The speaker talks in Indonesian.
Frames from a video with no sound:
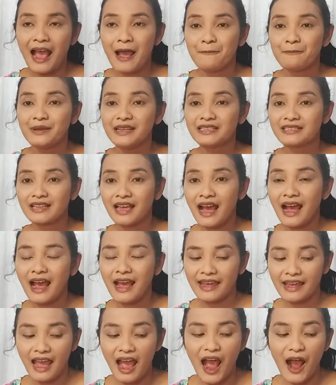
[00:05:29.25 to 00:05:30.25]
Bisa
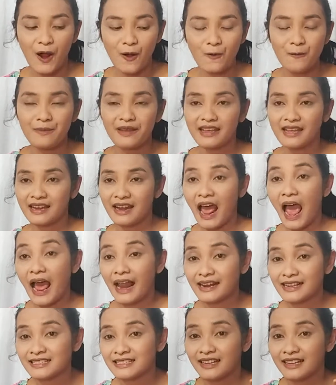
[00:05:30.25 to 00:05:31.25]
nggak ya aku bikin
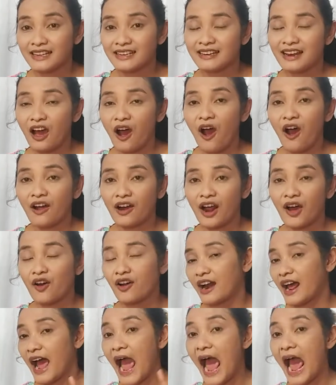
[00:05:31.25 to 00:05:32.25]
alis seindah
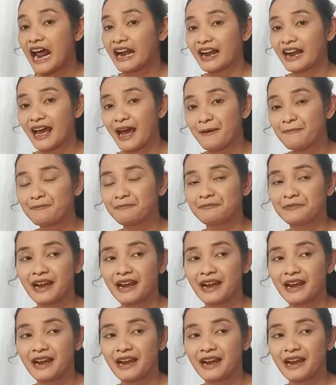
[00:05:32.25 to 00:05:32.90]
orang-orang Arab